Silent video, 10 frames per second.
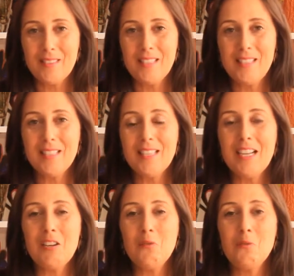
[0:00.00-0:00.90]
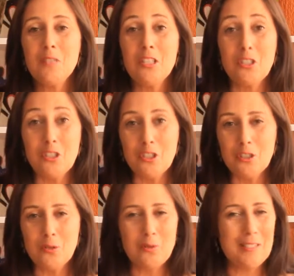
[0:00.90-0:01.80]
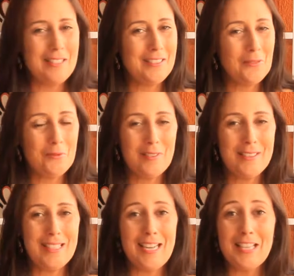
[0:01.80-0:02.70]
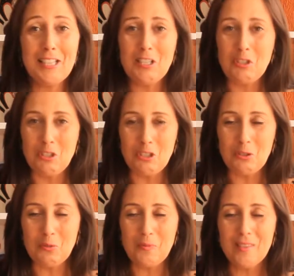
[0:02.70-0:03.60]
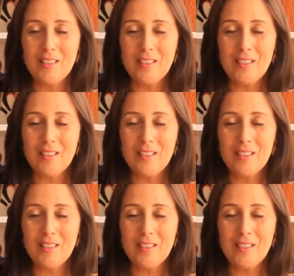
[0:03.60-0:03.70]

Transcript: lhe será concedido, ou lhe será atendido,